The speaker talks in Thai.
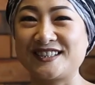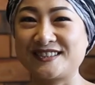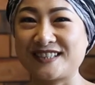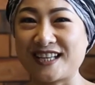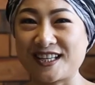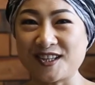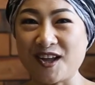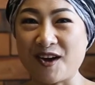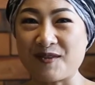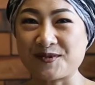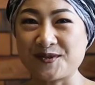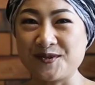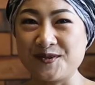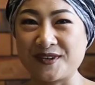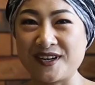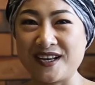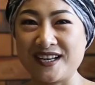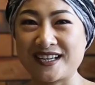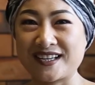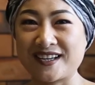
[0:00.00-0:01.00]
ถ้าตอบถูก
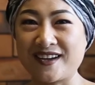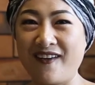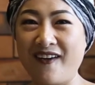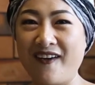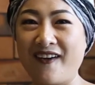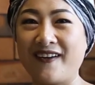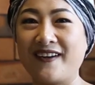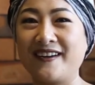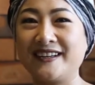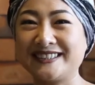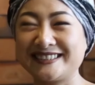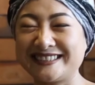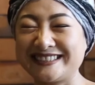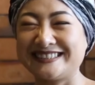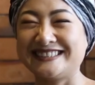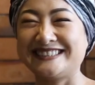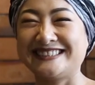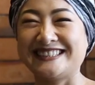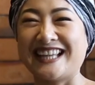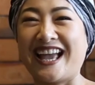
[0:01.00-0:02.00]
แล้วแล้วก็
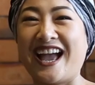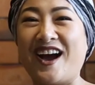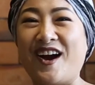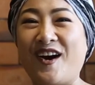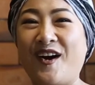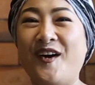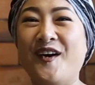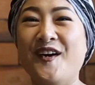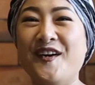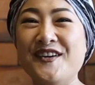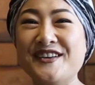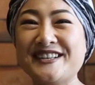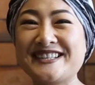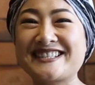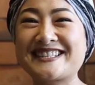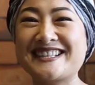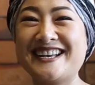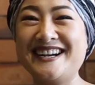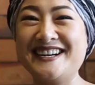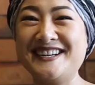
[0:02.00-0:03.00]

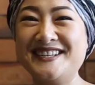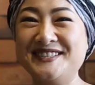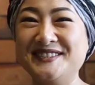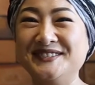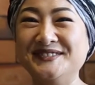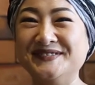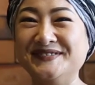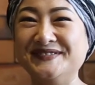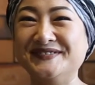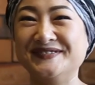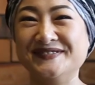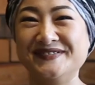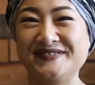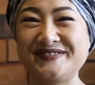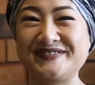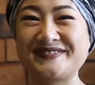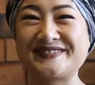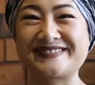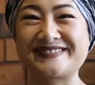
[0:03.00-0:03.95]
awesome